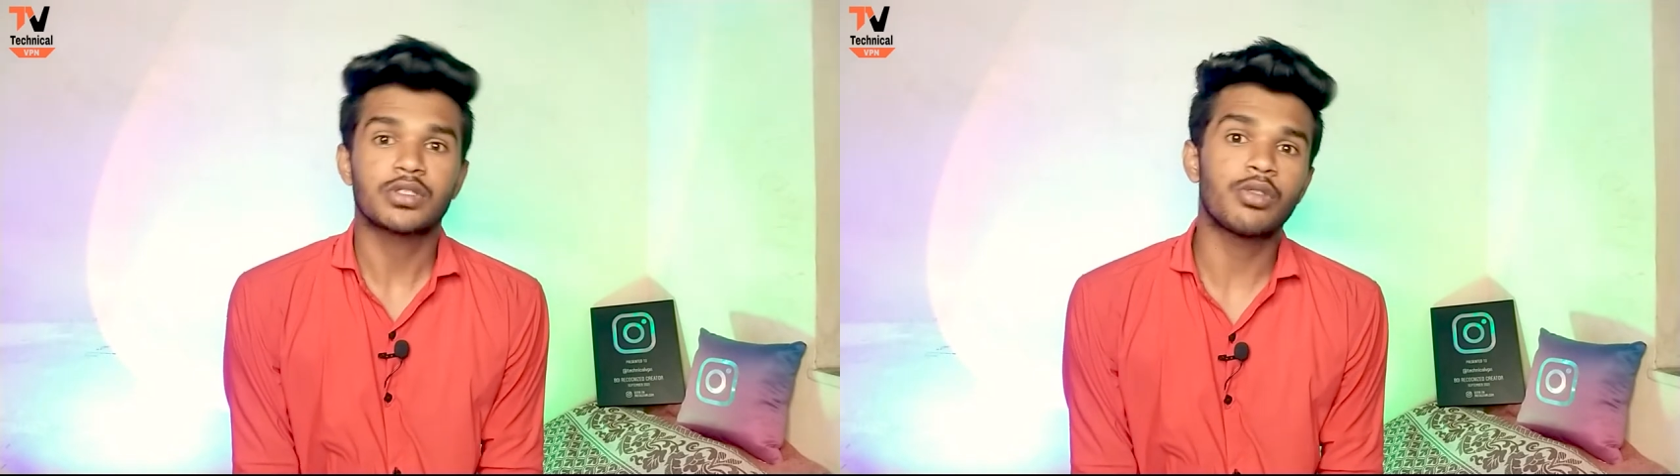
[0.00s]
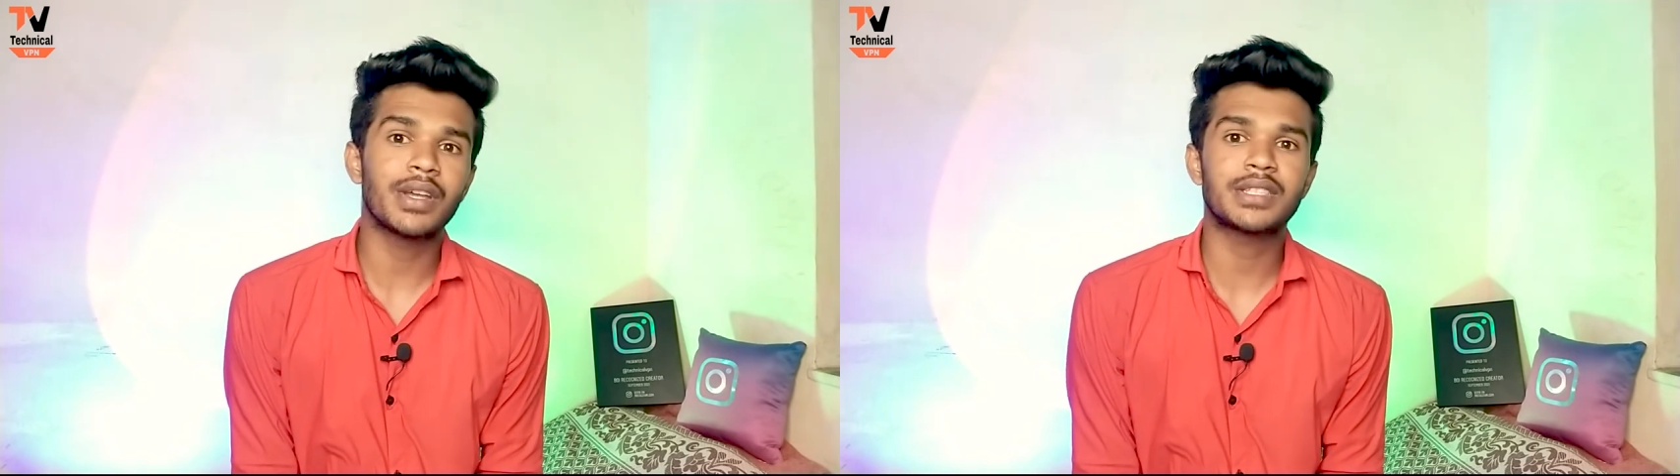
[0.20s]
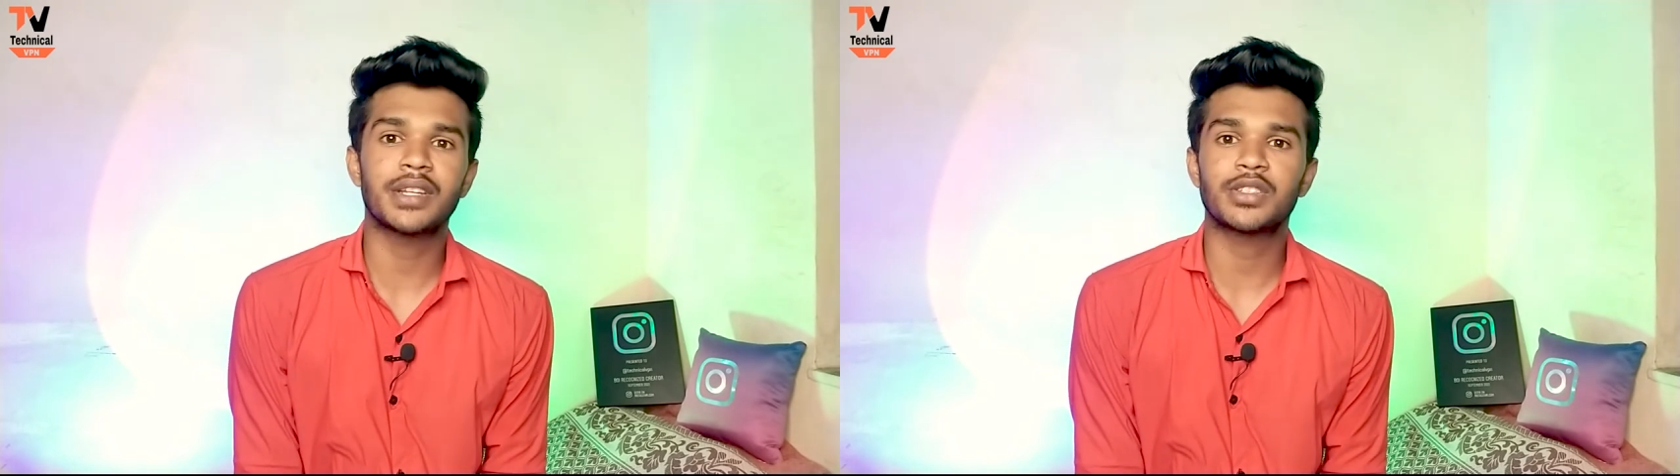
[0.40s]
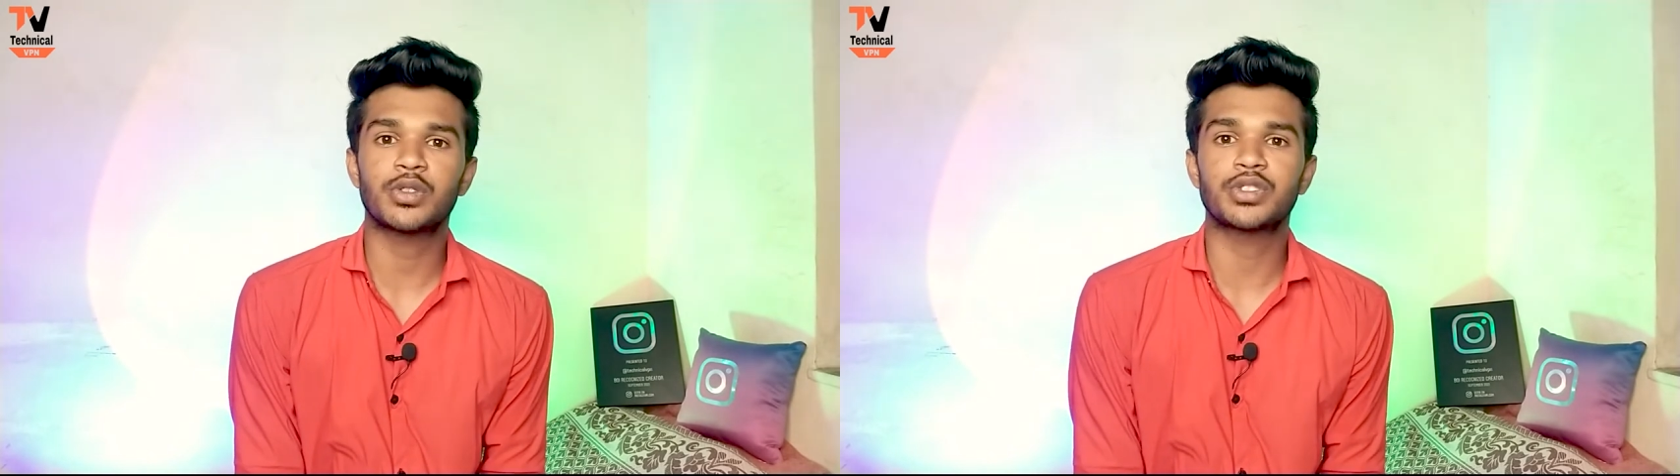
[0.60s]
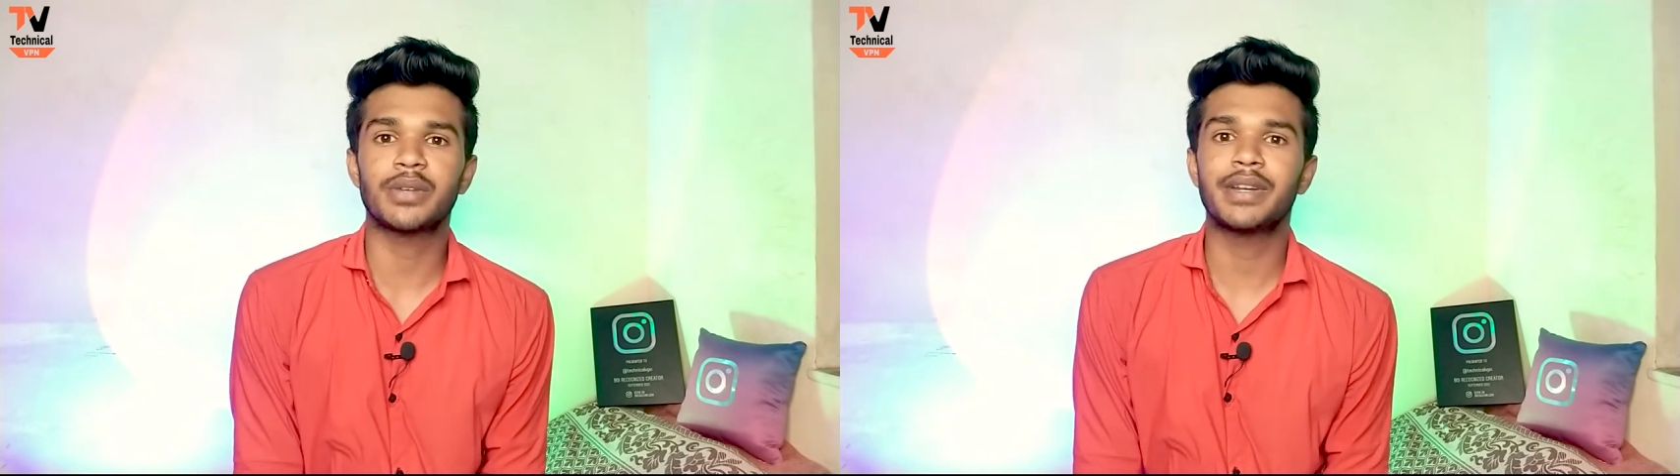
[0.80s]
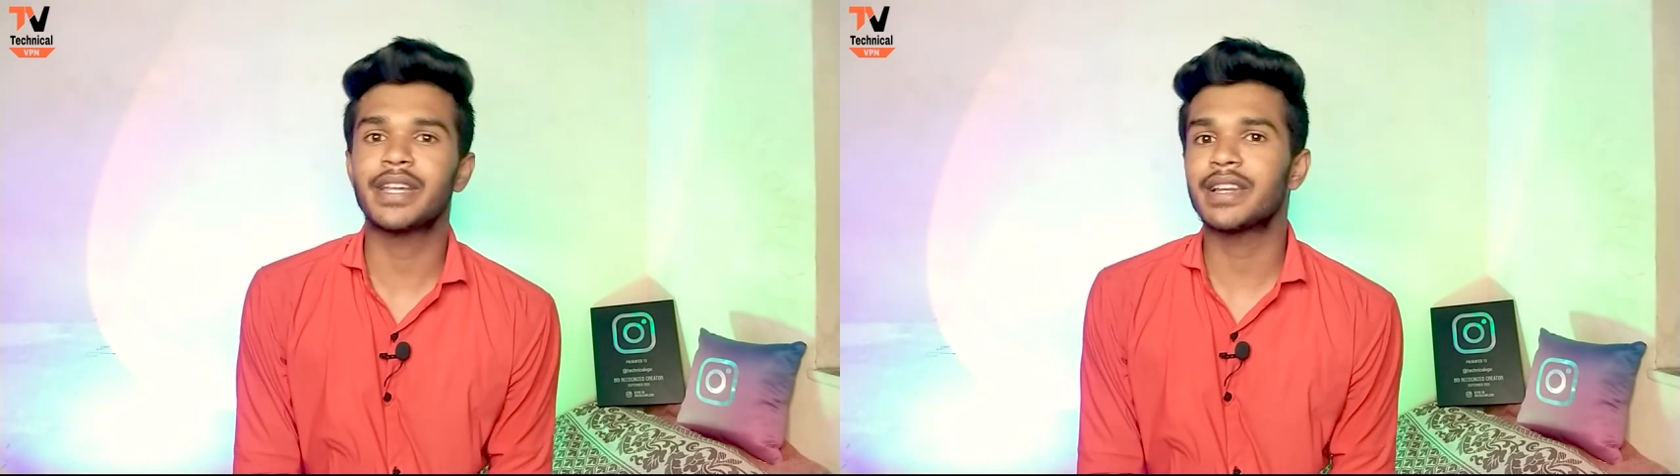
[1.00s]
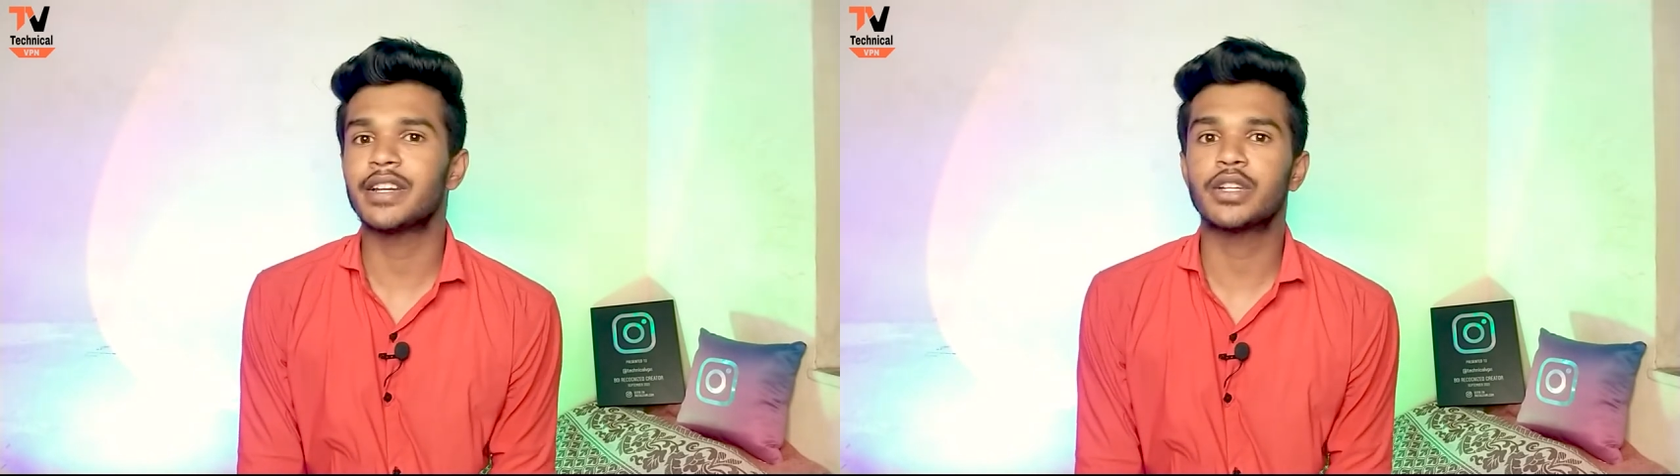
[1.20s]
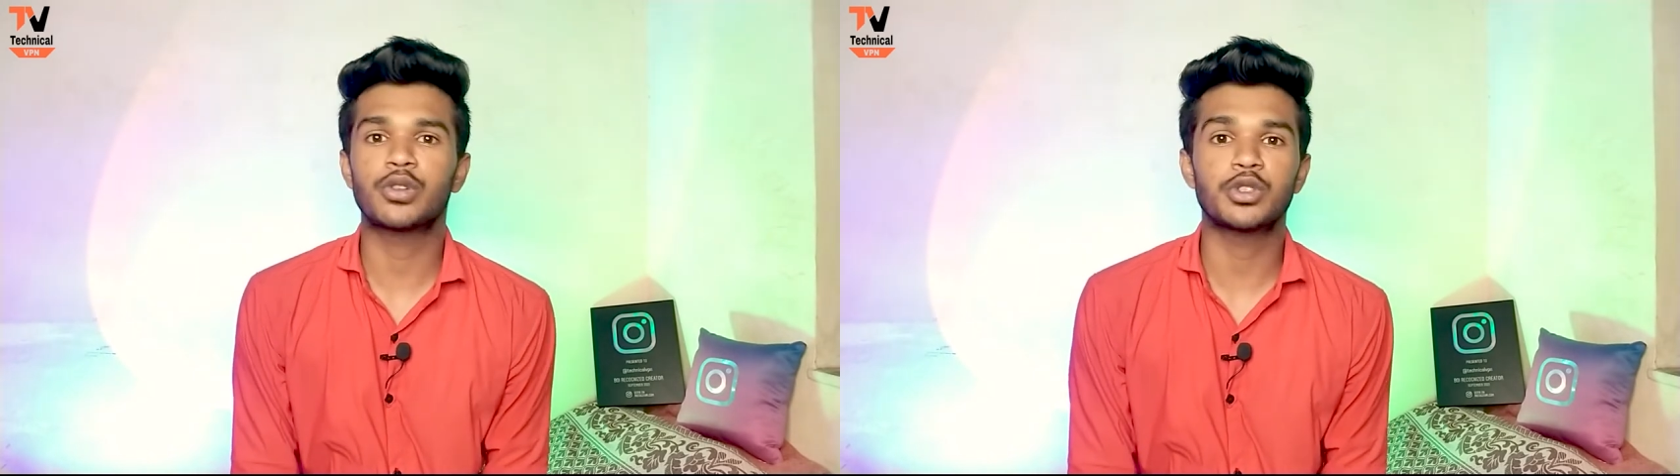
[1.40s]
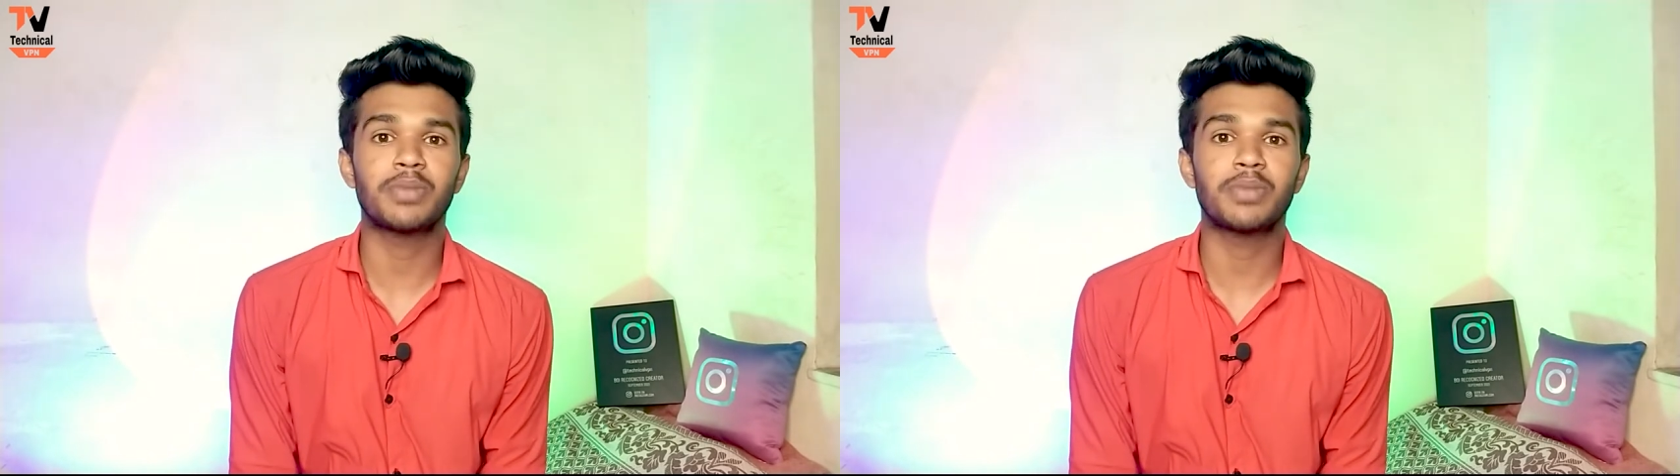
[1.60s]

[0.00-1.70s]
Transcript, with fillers: तो वैसे सोशल मीडिया रिलेटेड कुछ